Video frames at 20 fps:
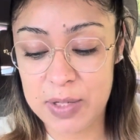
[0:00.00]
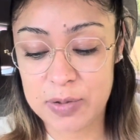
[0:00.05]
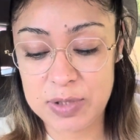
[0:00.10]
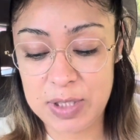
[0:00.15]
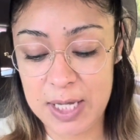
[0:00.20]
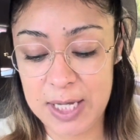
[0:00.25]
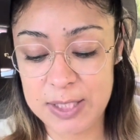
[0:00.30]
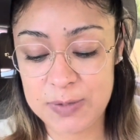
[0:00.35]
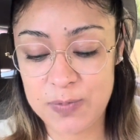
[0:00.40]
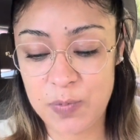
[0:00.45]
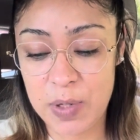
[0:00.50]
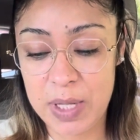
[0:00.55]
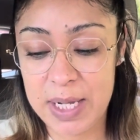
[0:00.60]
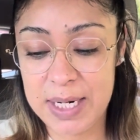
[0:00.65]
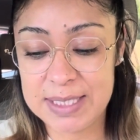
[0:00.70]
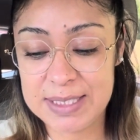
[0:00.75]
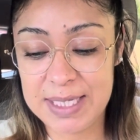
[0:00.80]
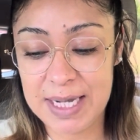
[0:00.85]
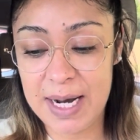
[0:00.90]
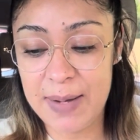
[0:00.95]
que ustedes
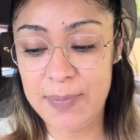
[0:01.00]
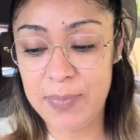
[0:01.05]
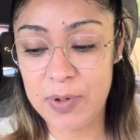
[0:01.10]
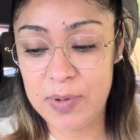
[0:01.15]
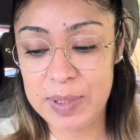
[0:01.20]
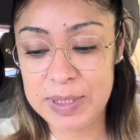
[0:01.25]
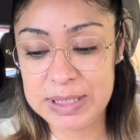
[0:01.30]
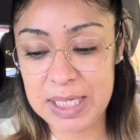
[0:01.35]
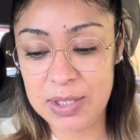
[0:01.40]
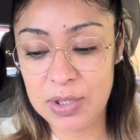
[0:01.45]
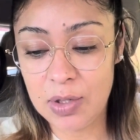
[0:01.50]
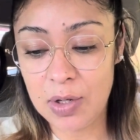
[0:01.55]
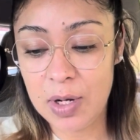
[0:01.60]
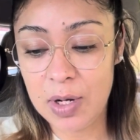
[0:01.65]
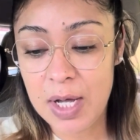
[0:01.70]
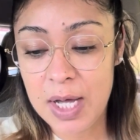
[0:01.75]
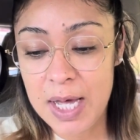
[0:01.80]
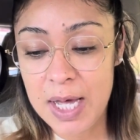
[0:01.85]
puedan estar aprovechando.